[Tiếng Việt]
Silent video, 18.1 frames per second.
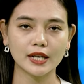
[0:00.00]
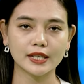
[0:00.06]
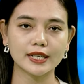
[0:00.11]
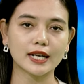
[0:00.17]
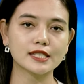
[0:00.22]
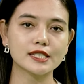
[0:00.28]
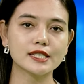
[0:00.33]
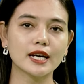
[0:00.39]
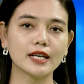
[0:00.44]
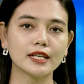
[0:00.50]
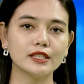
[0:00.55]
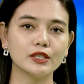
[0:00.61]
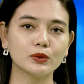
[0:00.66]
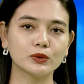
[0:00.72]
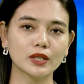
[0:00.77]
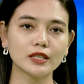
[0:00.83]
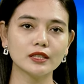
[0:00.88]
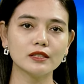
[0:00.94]
đặt ra
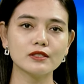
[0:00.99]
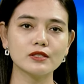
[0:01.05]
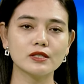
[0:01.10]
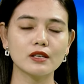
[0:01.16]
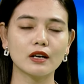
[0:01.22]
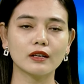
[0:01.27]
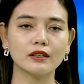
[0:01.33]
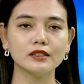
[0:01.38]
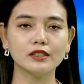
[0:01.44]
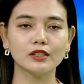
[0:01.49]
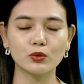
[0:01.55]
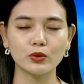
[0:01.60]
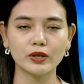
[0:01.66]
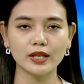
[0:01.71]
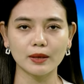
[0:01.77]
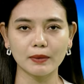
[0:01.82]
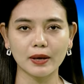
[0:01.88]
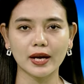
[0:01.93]
nhiều thách thức cho nửa
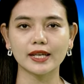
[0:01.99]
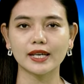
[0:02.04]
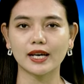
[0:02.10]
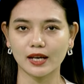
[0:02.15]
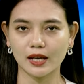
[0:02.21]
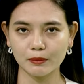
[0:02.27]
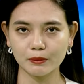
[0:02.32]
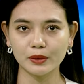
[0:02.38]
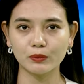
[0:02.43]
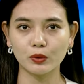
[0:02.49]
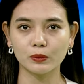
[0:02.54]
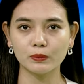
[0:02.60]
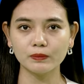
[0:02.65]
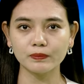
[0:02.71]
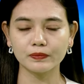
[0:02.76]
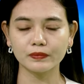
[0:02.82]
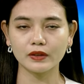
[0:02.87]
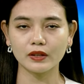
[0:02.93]
cuối năm
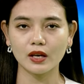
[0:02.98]
2024.